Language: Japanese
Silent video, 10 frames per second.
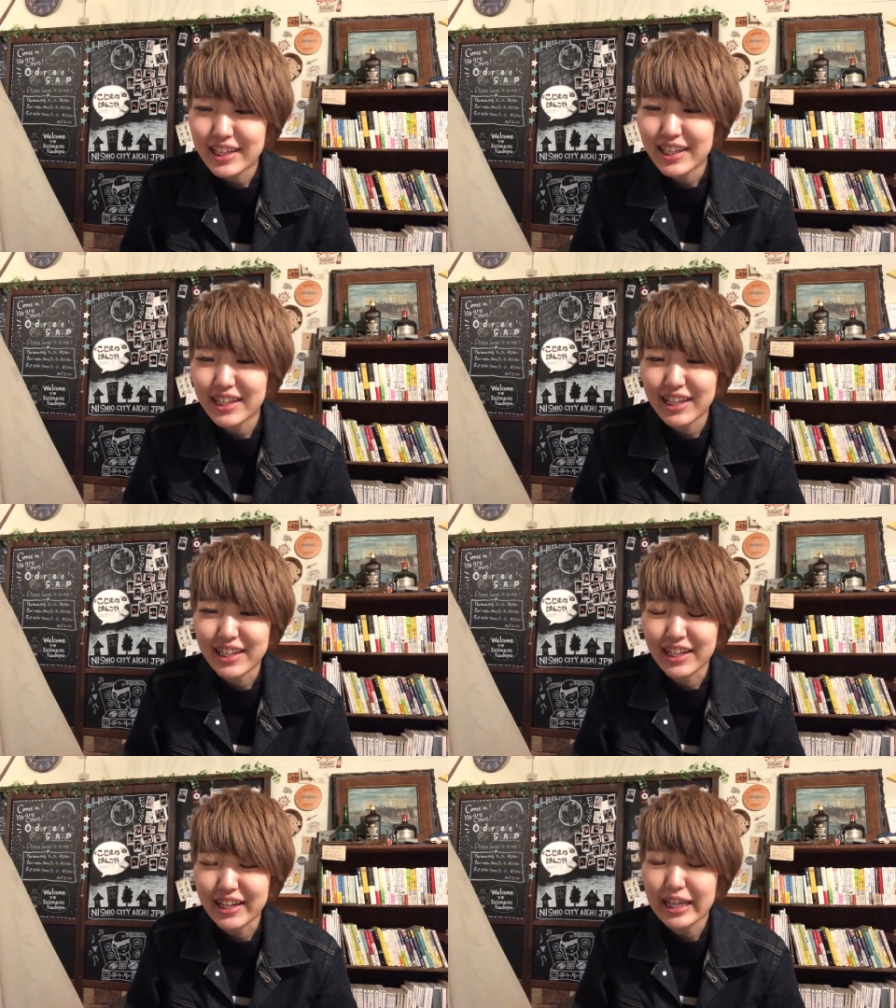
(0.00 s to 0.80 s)
丁
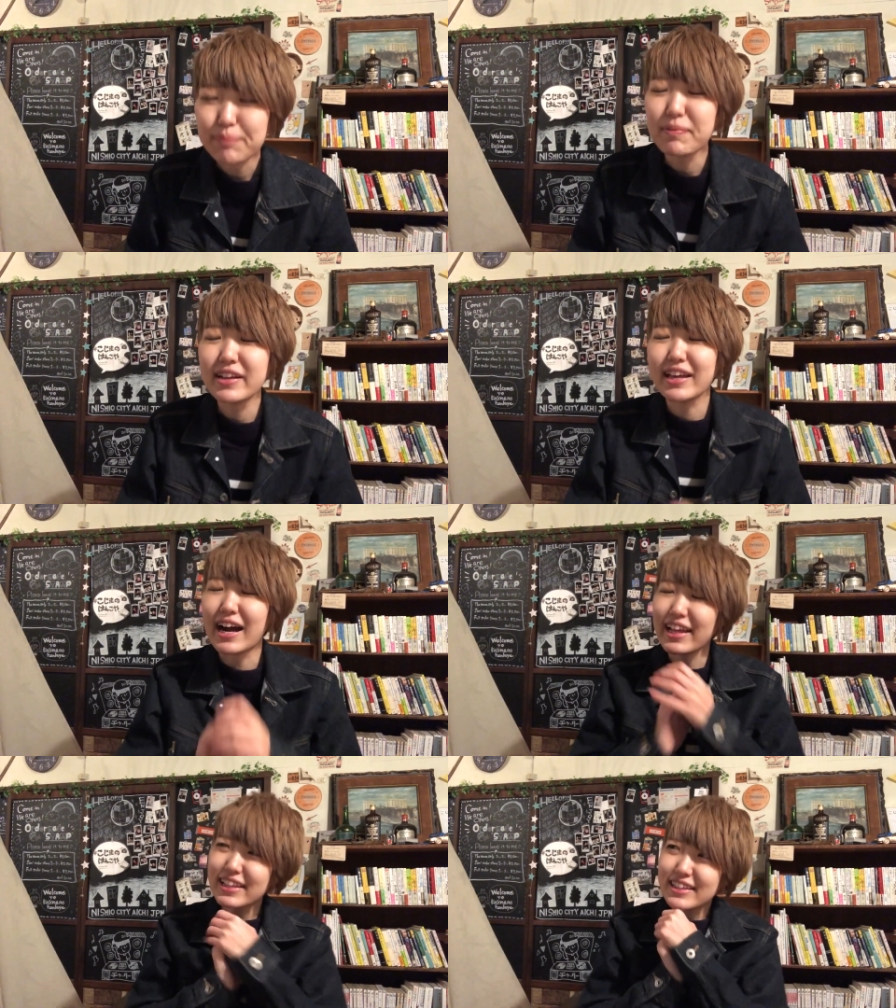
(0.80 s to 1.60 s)
寧なやっぱり
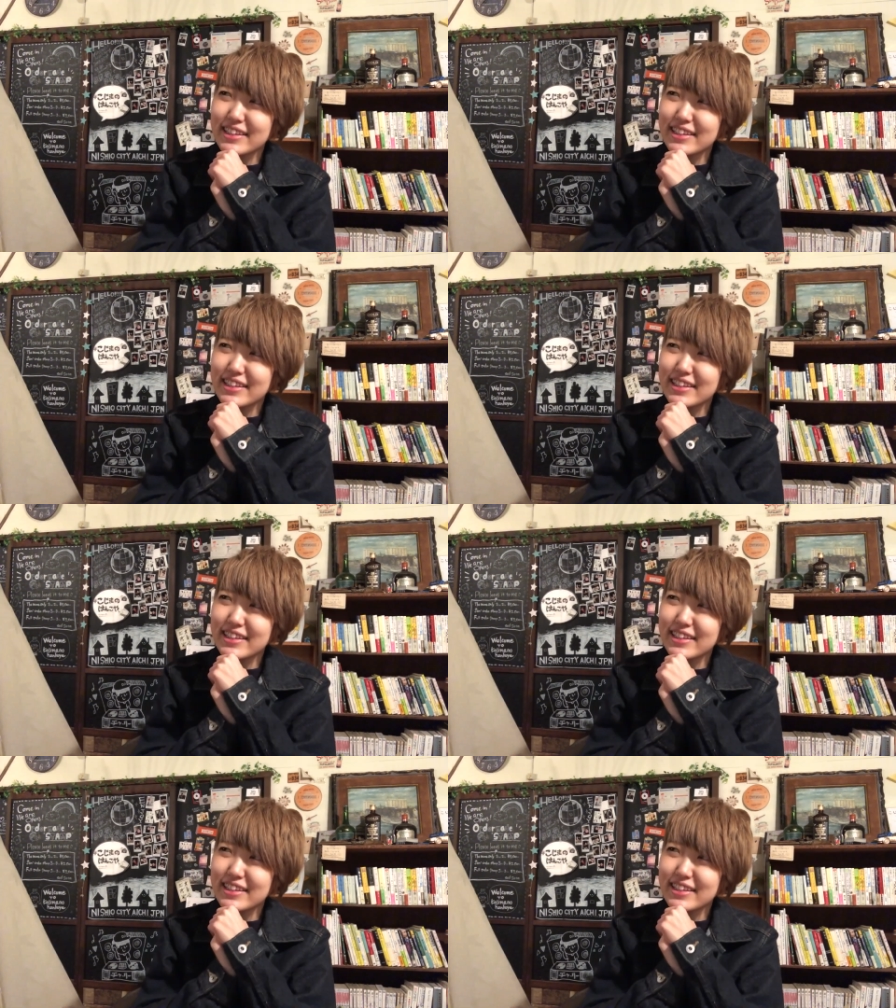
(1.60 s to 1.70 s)
あれ